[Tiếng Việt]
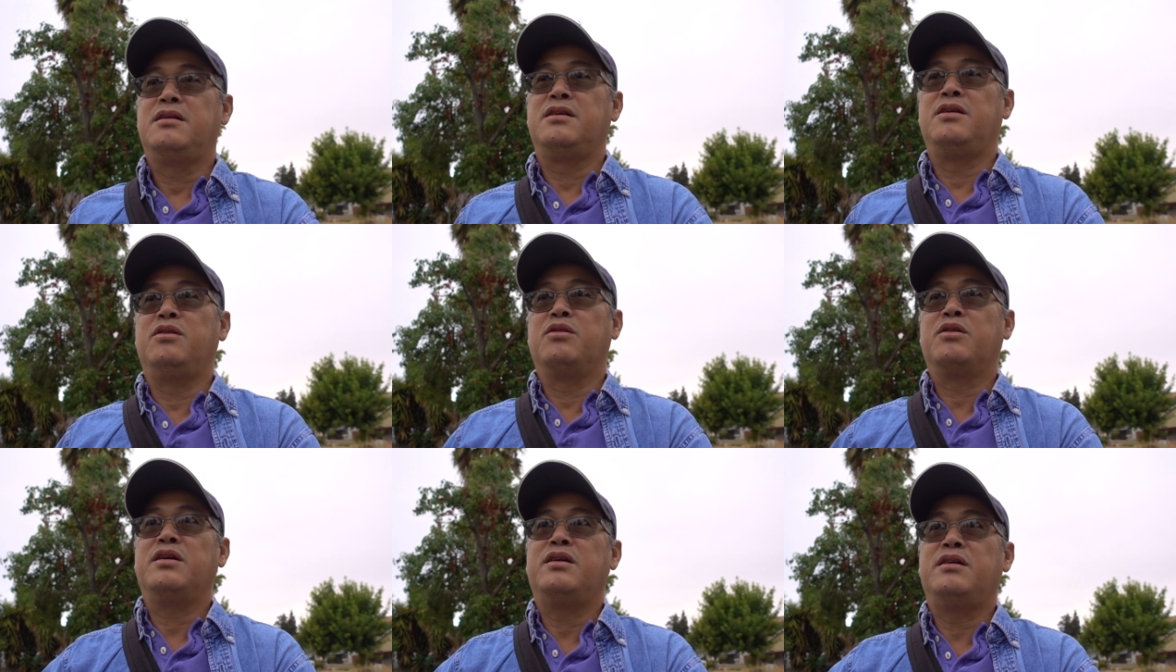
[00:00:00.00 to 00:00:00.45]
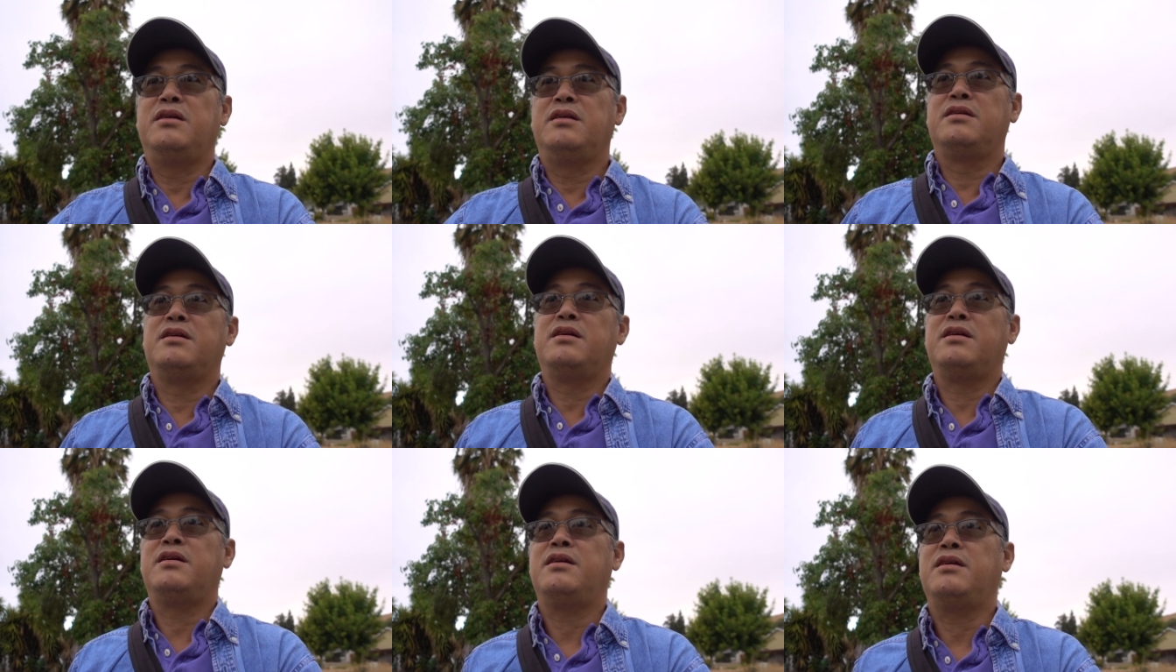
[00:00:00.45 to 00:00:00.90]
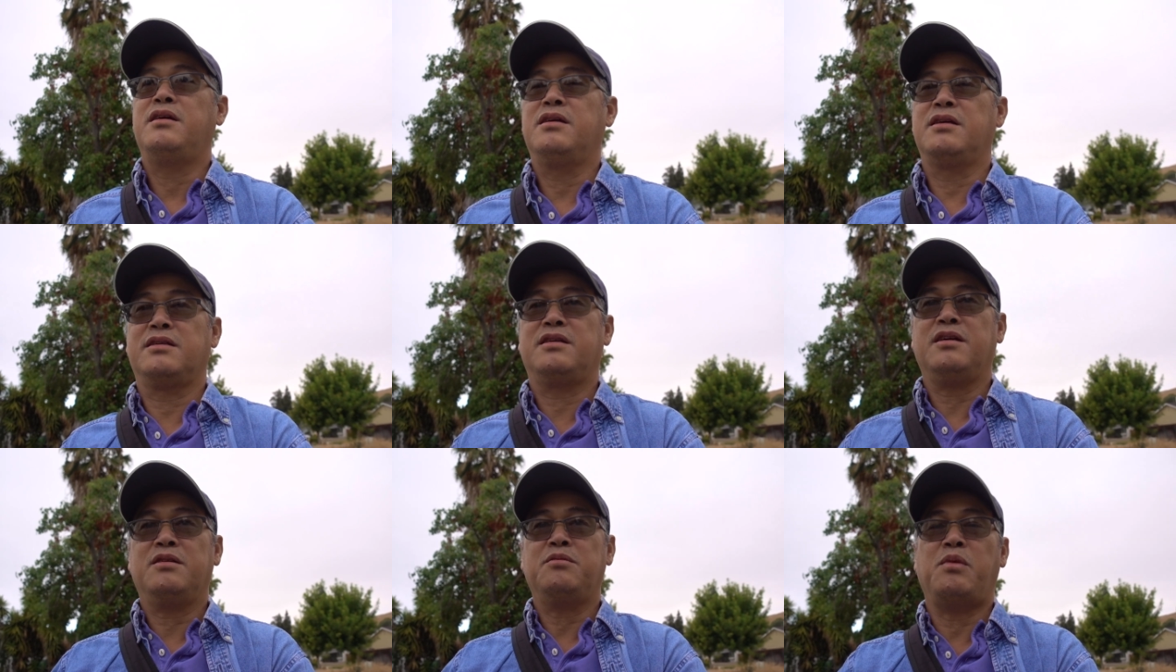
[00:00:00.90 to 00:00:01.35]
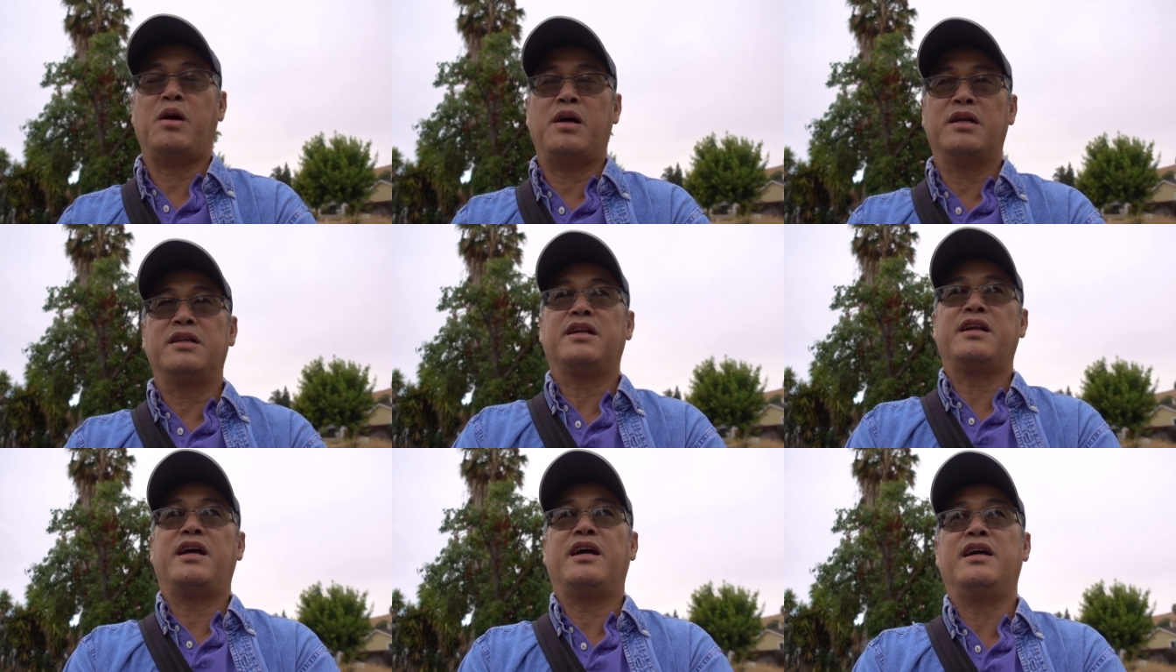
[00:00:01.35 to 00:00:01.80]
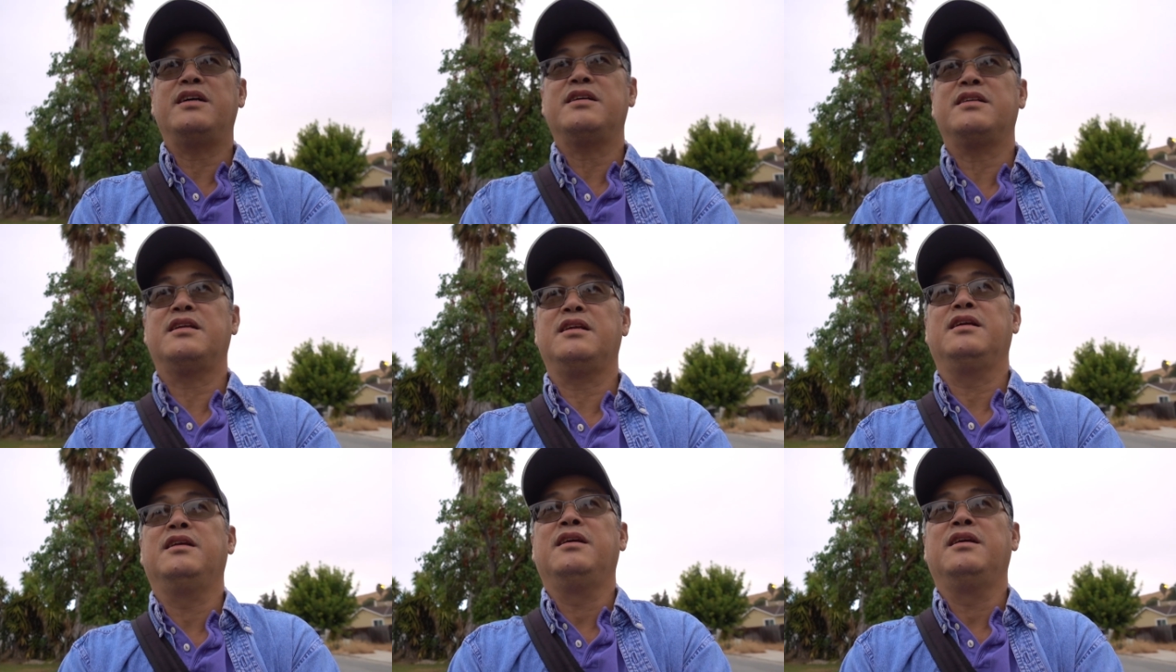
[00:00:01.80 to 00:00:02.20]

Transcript: nhiều khi chất mỡ nó đã